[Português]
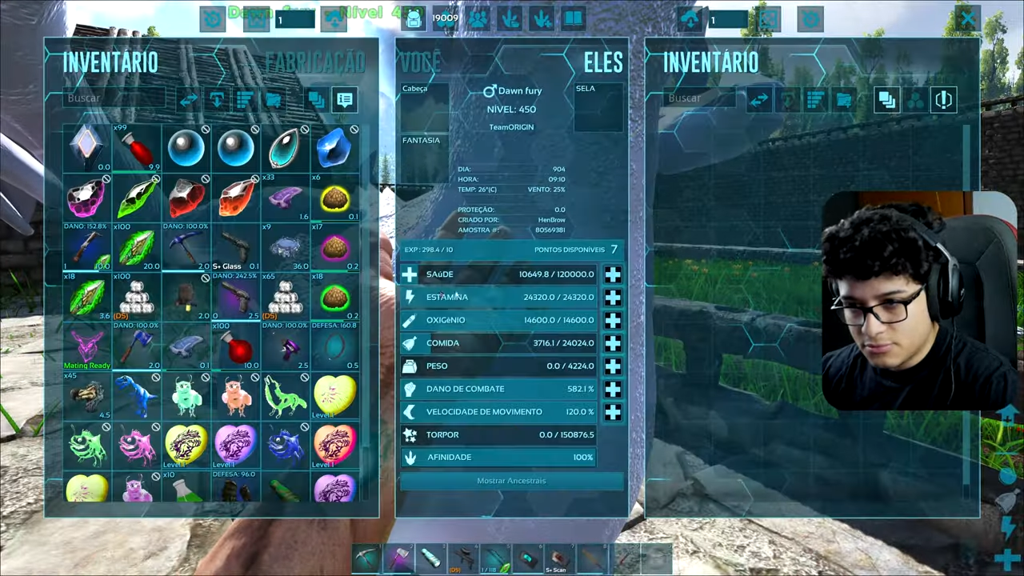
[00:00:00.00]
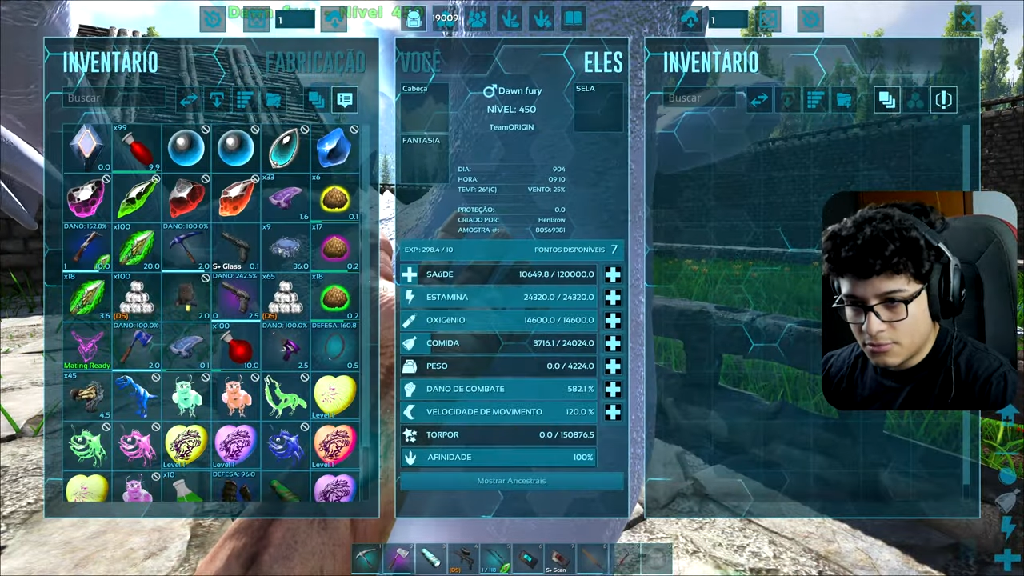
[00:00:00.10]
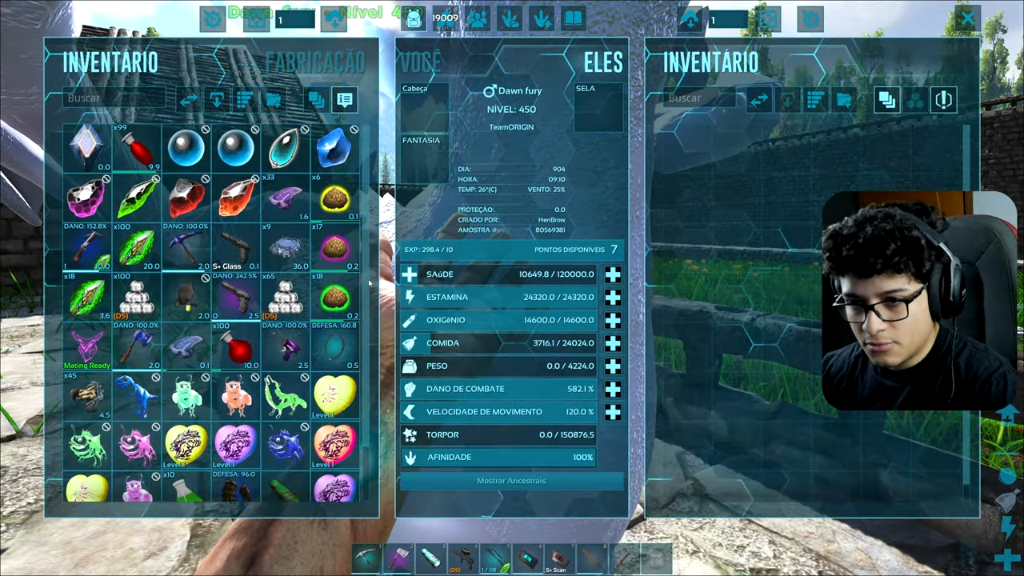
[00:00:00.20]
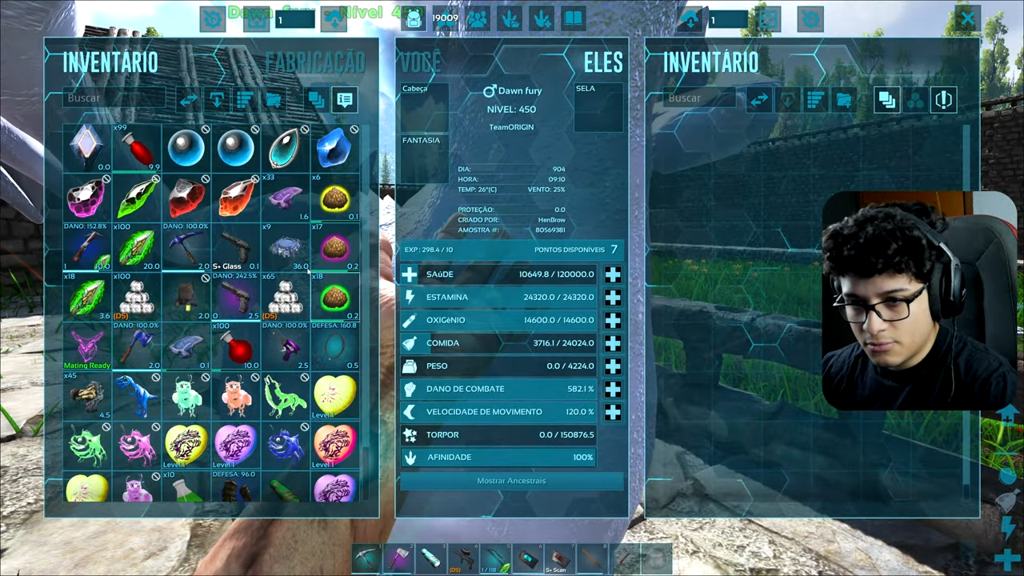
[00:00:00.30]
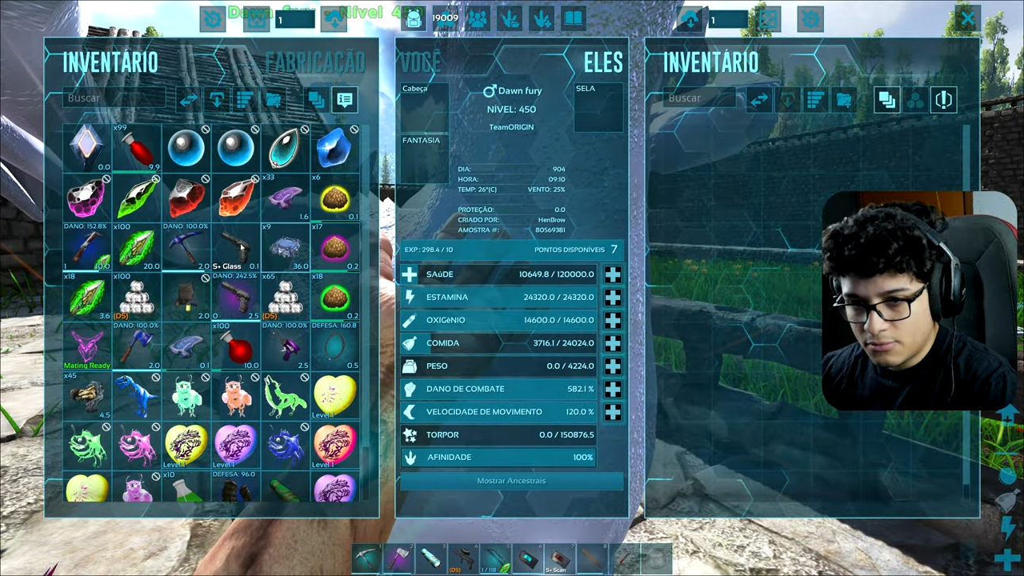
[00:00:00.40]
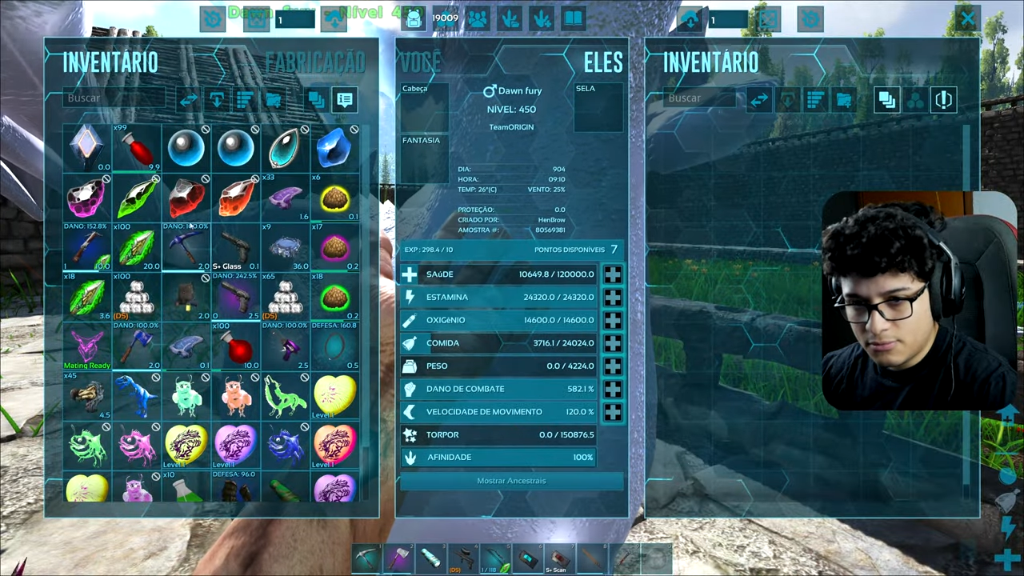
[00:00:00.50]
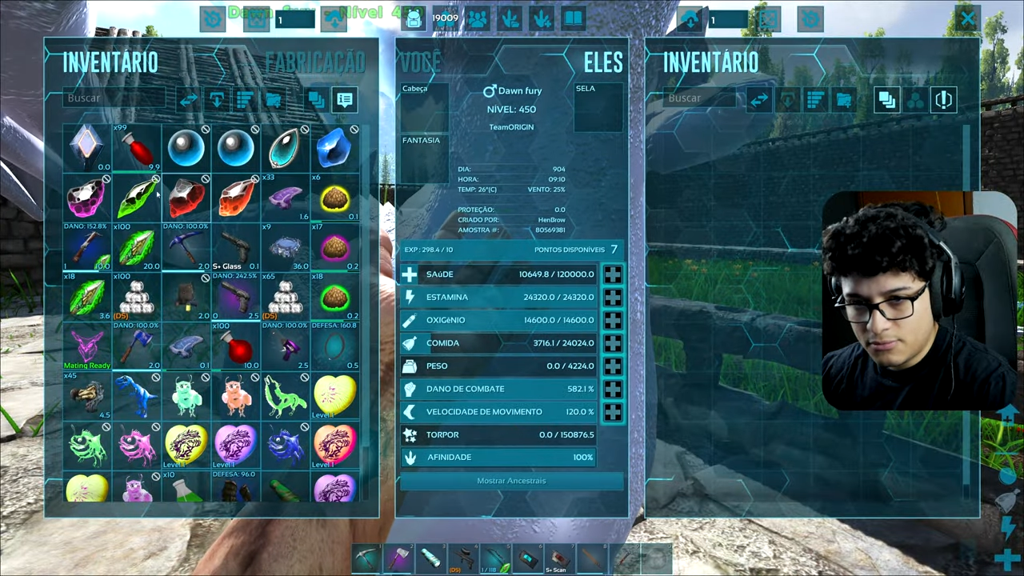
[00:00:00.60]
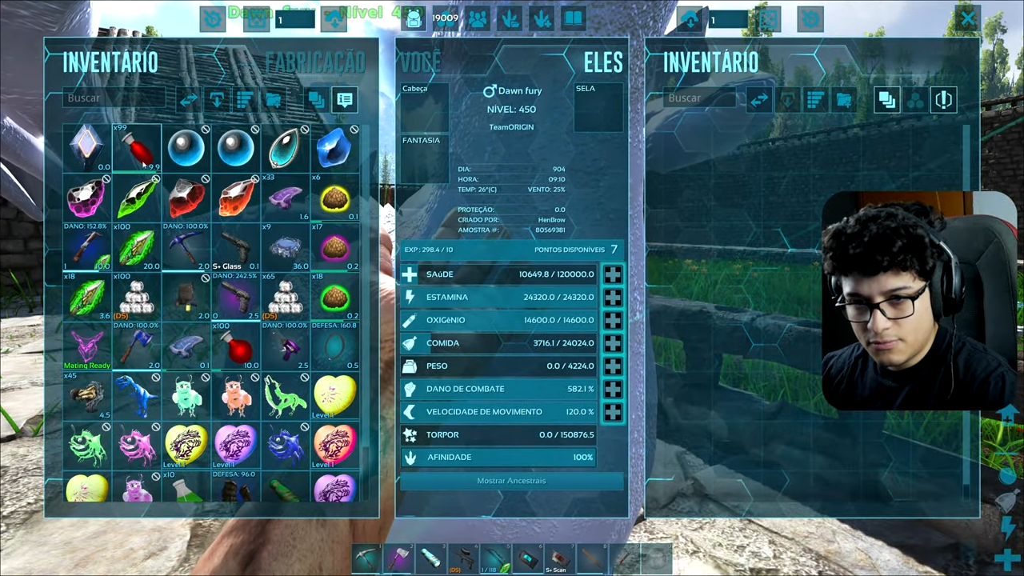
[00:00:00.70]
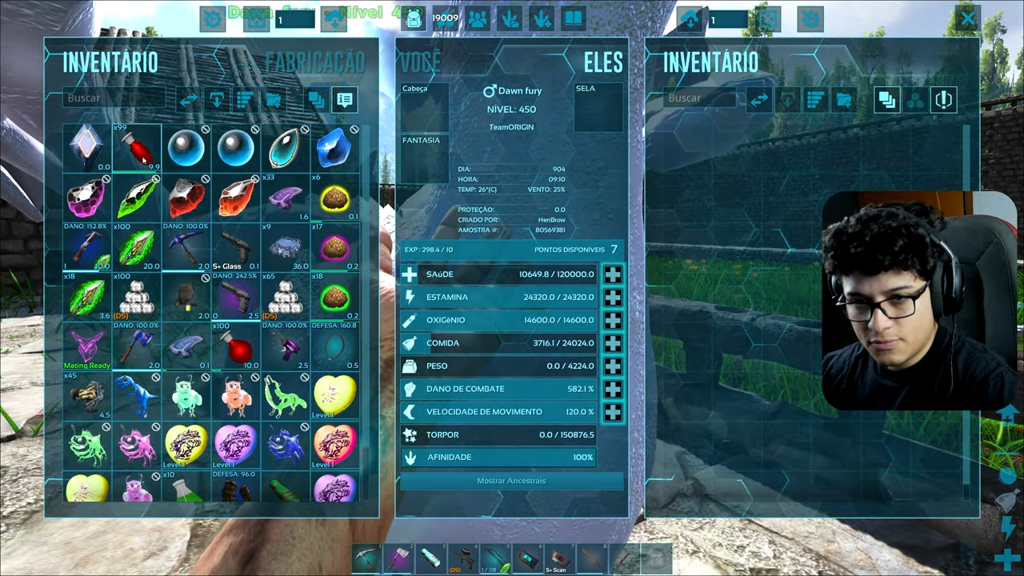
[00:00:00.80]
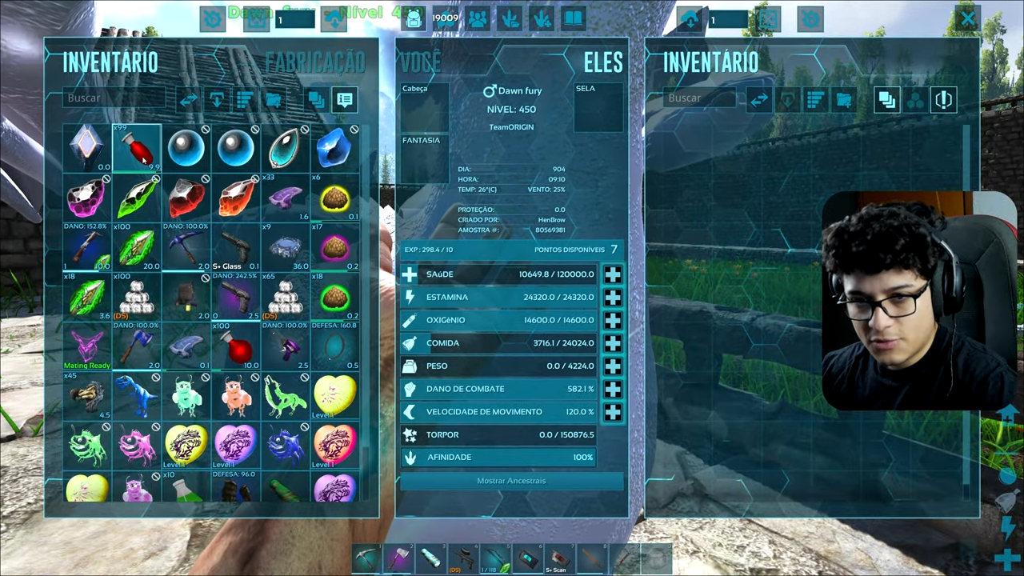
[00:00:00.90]

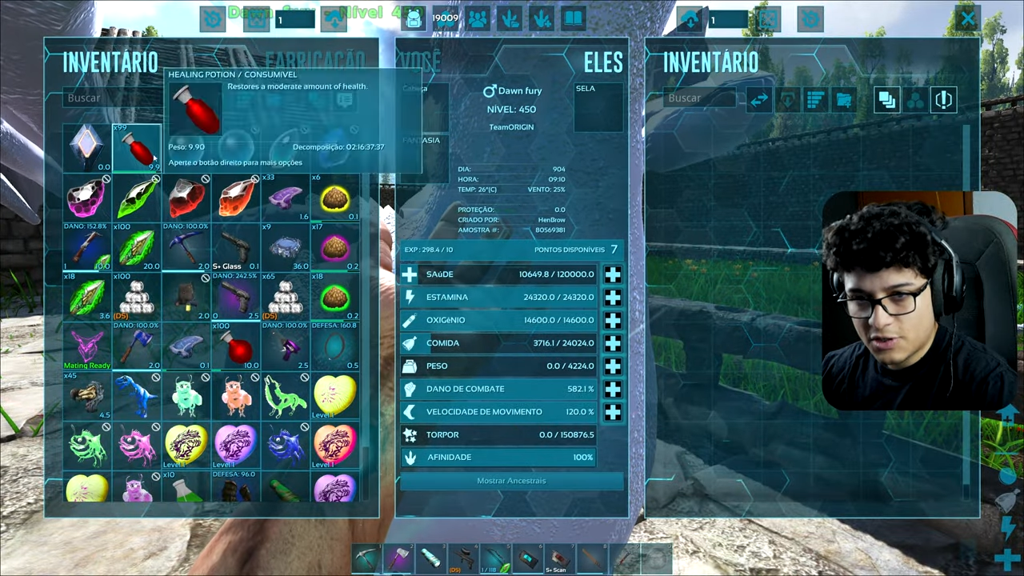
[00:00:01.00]
Uhum.